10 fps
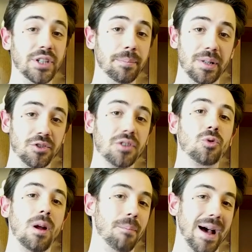Semplice,
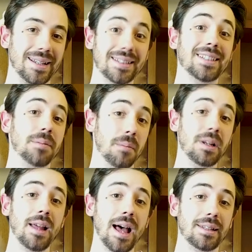sono apparse insieme a
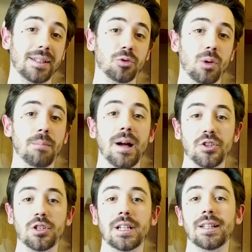mille altre sulle
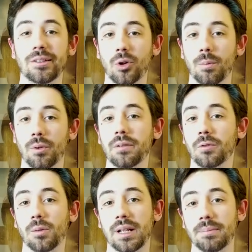pagine del topo in
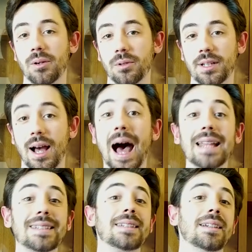forma di parodia,
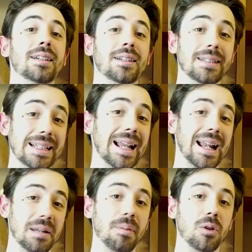anzi, di
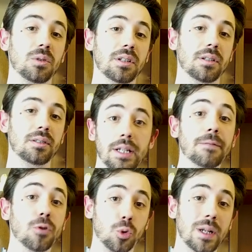grande parodia.
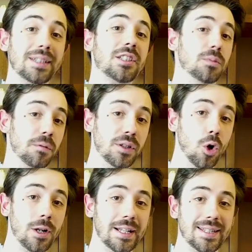Il fortunatissimo
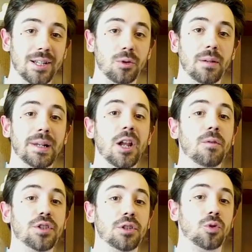filone, iniziato nel
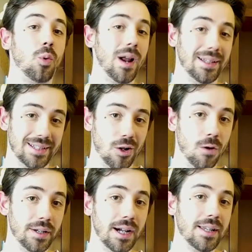
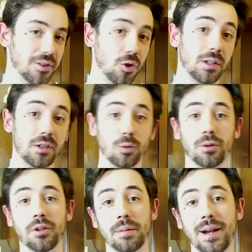1949 agli esordi del
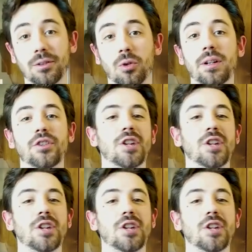Topolino Libretto con il